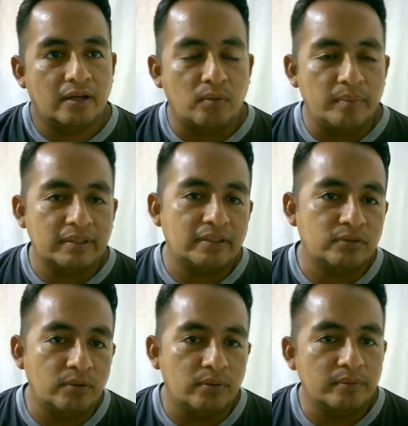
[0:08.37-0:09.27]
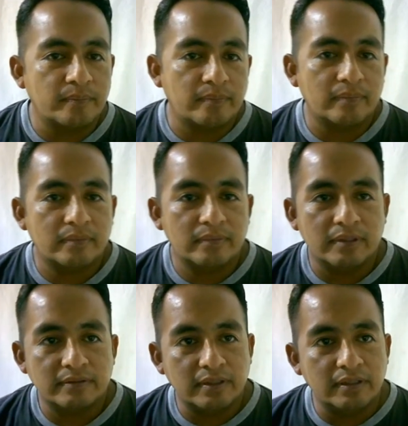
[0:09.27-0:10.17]
conversación,
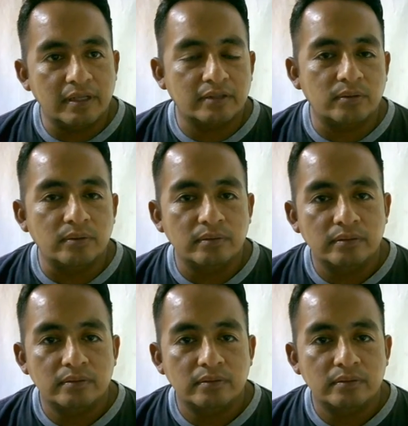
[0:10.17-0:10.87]
este directo.